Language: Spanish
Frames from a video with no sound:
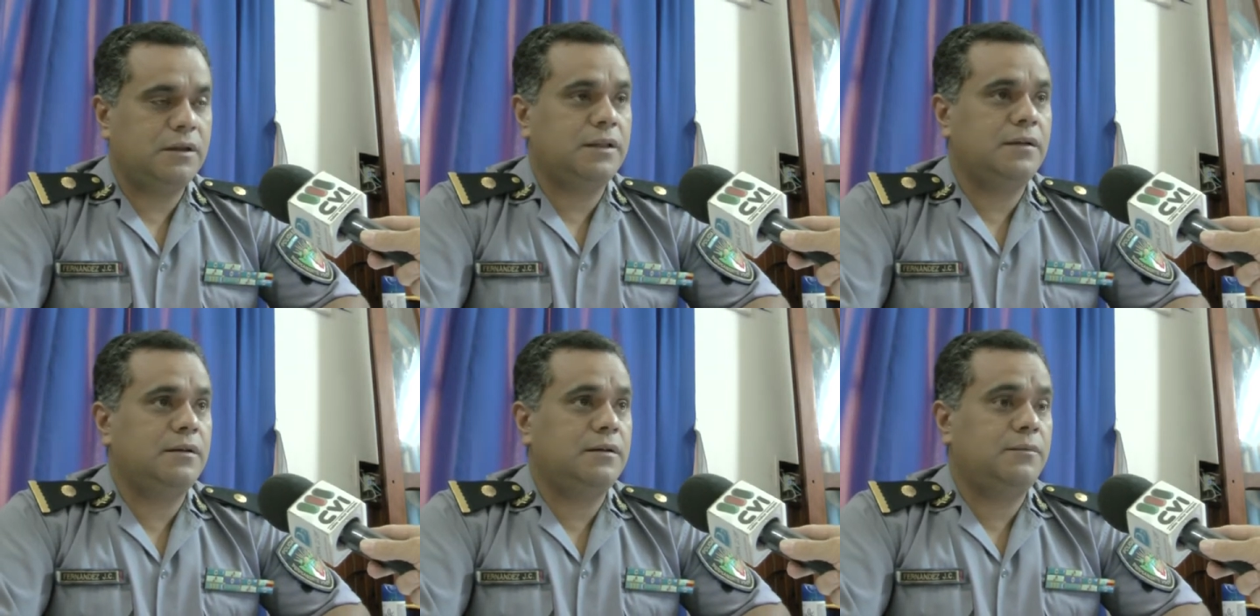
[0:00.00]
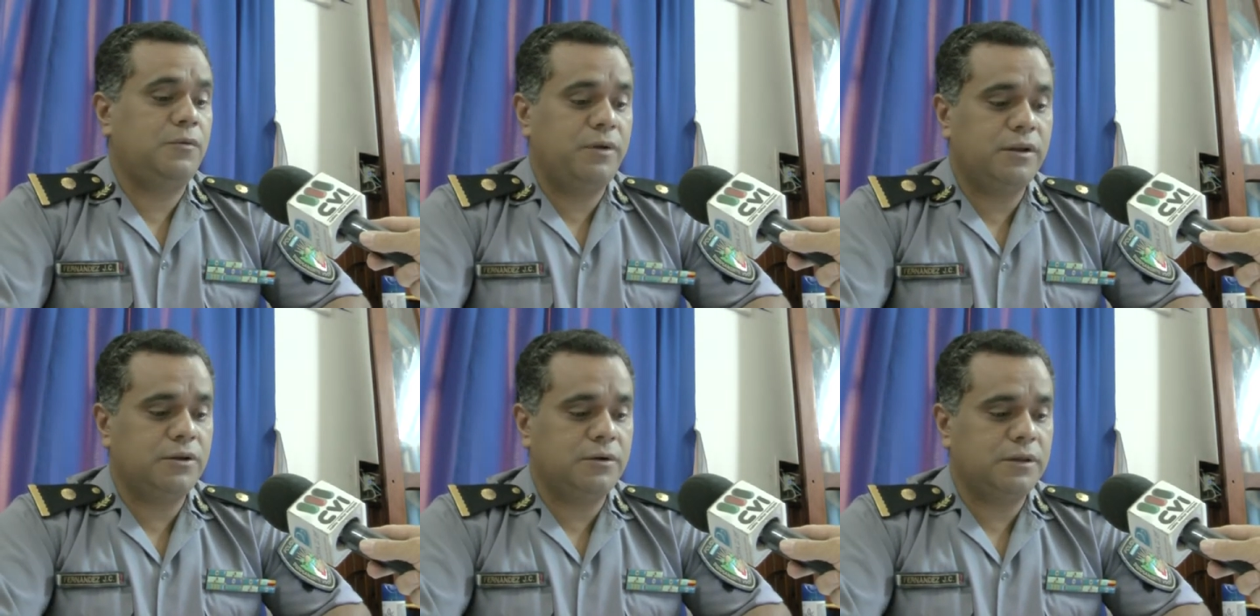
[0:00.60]
Hasta el
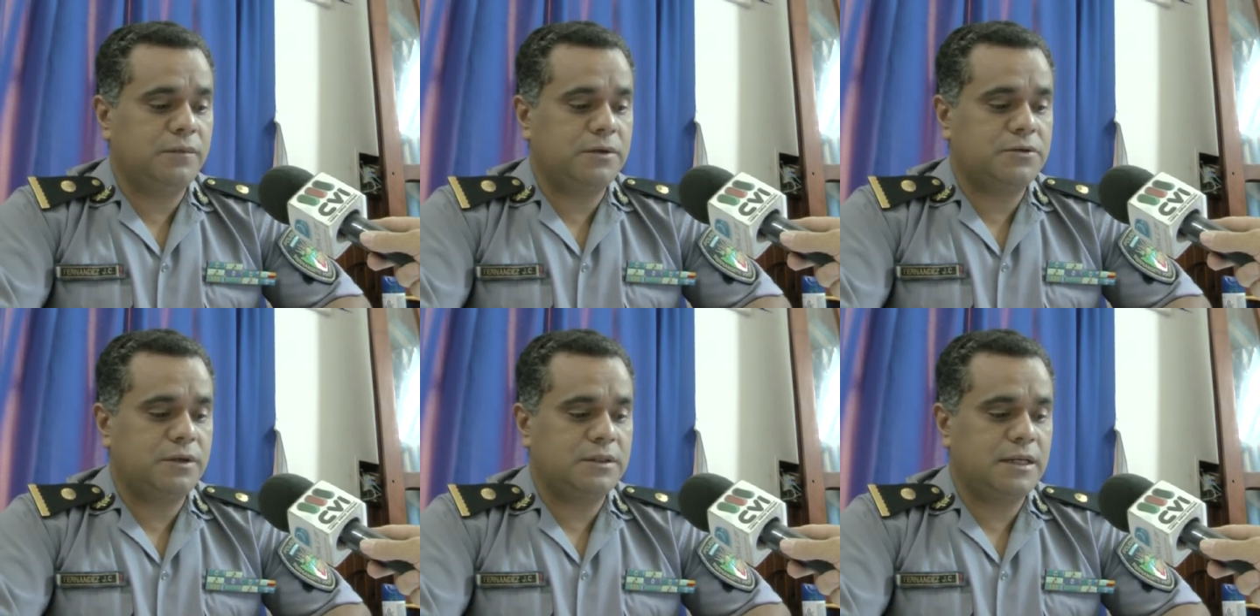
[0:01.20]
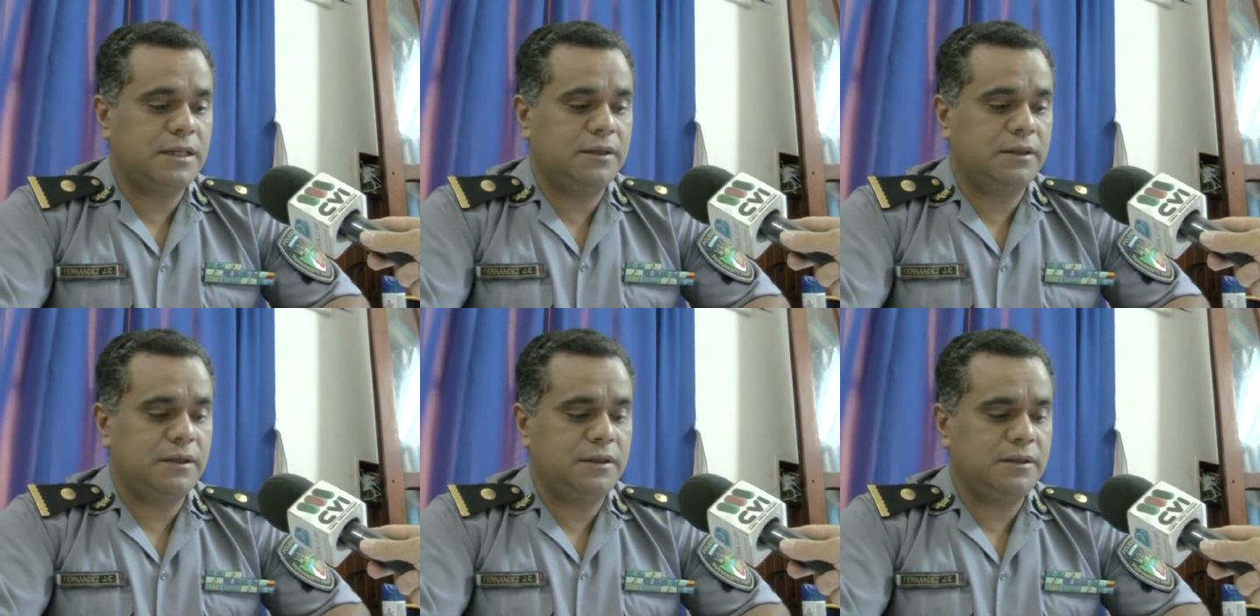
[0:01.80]
momento esta persona se haya
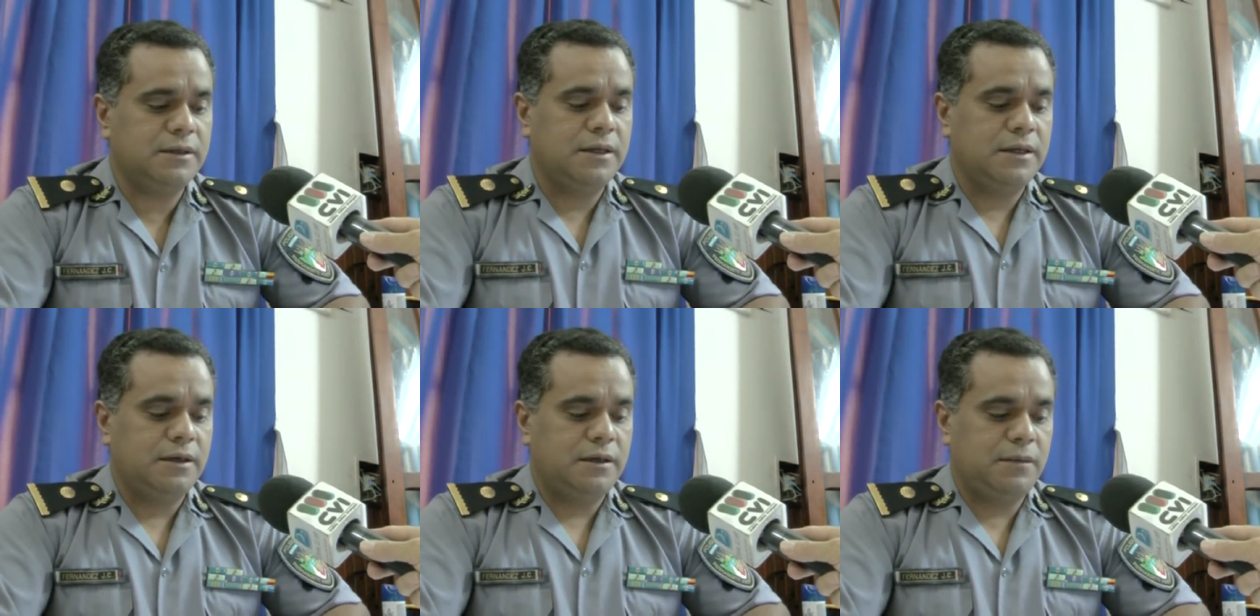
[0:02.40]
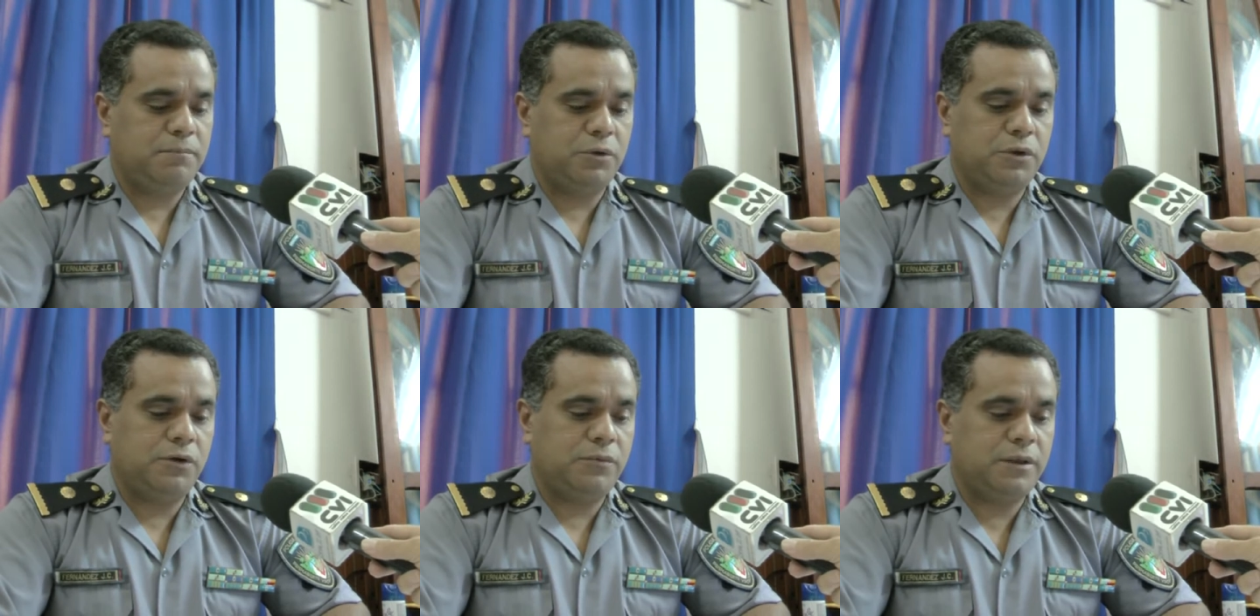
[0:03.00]
detenida y
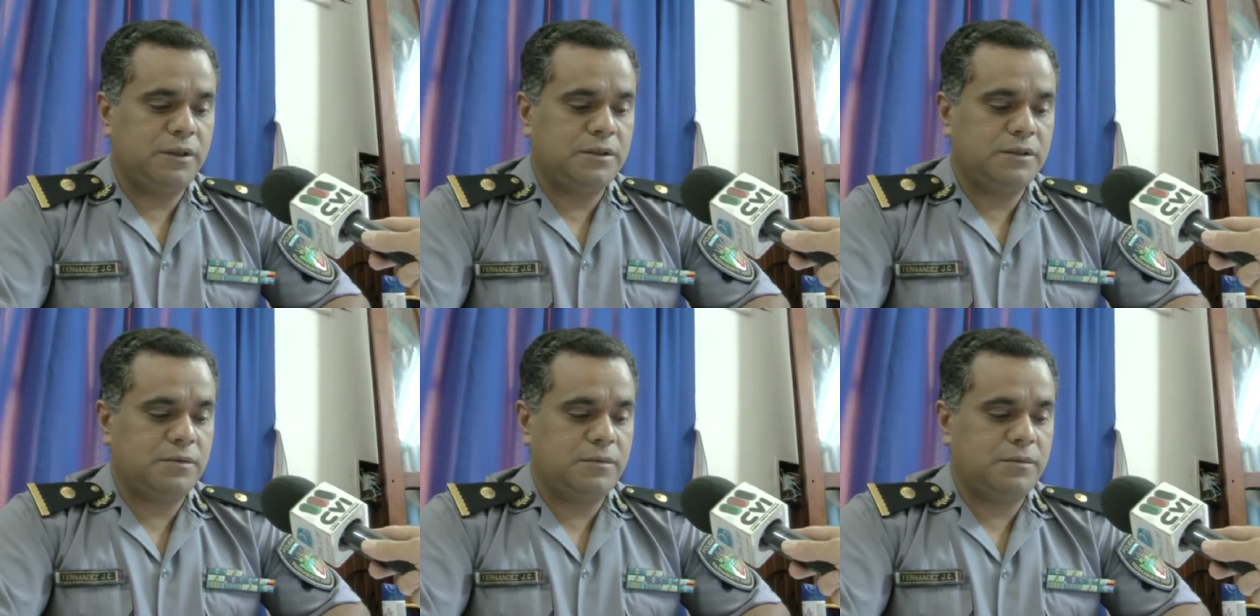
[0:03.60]
posteriormente,